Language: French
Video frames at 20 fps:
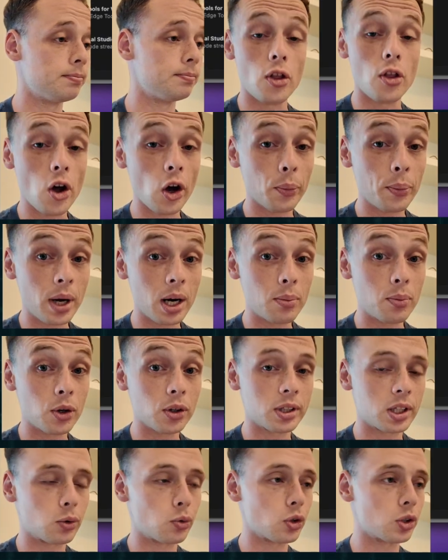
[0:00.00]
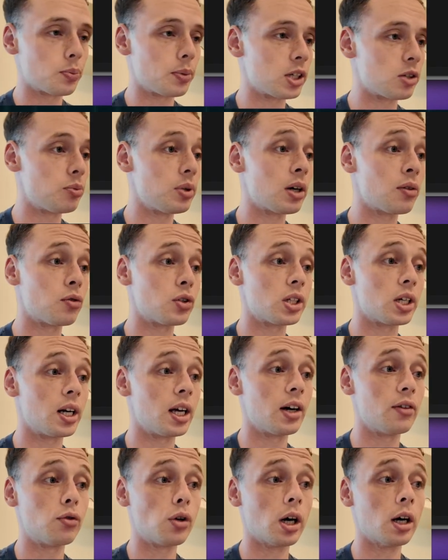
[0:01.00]
Normalement, si tout se passe bien, vous
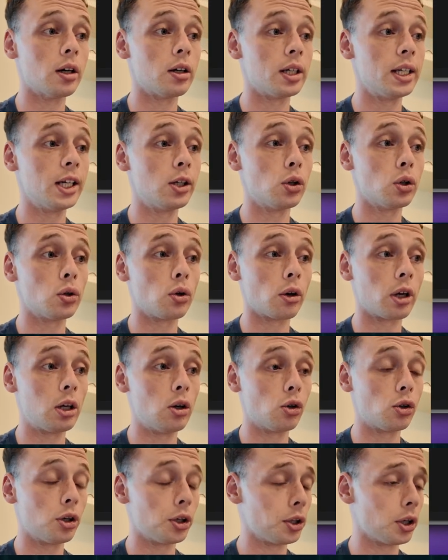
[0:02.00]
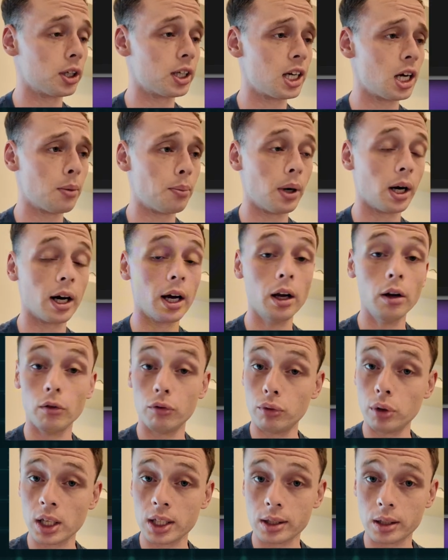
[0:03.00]
allez avoir l'icône de Kilo Code qui apparaît.
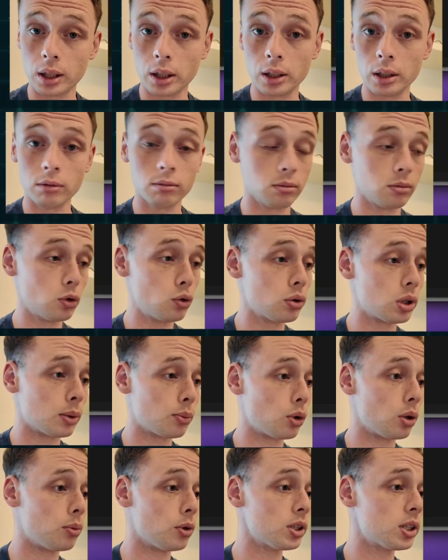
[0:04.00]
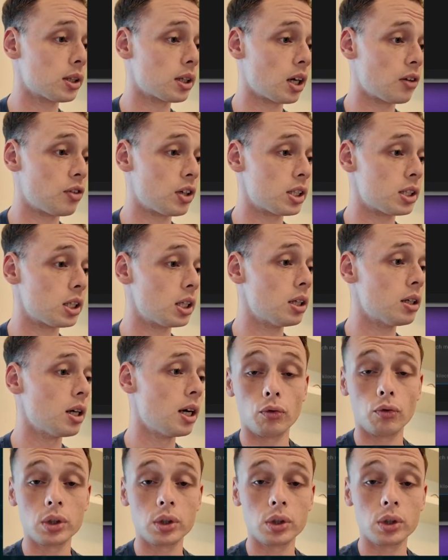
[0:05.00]
Vous l'installez tout simplement, c'est très facile.